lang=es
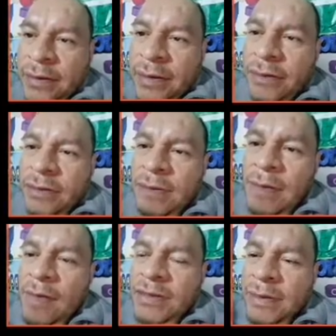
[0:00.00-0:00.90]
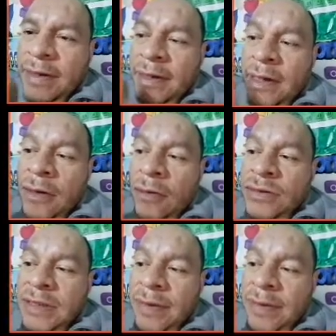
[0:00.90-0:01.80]
Entonces vamos a ver
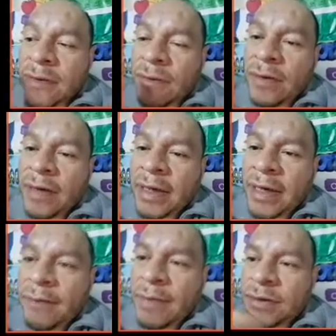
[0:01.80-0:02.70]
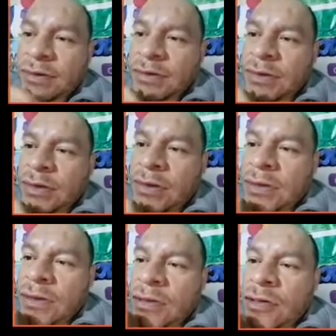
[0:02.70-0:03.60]
justamente con ejemplos.
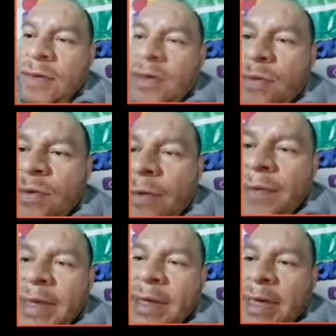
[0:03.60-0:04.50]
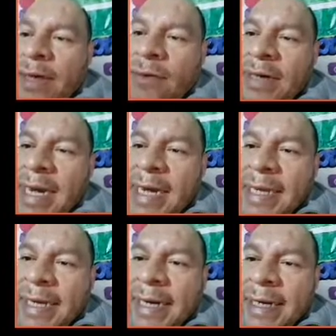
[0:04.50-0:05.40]
Número 1. calcule el
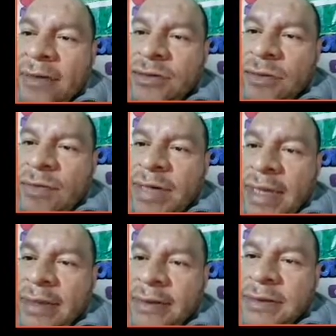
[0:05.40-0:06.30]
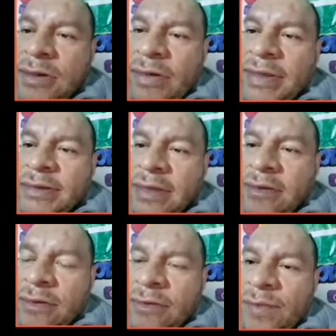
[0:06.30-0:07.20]
área de la región sombreada, si O es
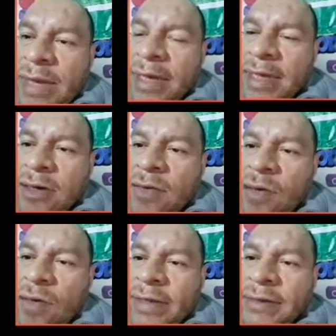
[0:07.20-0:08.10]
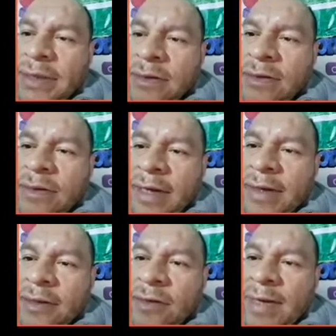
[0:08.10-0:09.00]
centro. Ah, ya como O es centro, el
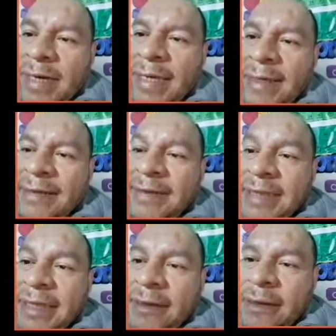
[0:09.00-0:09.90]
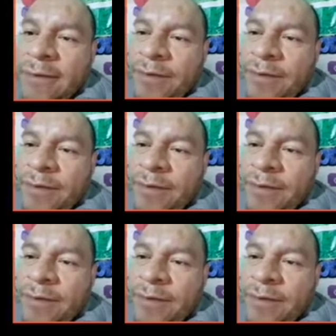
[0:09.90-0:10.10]
radio vale 7.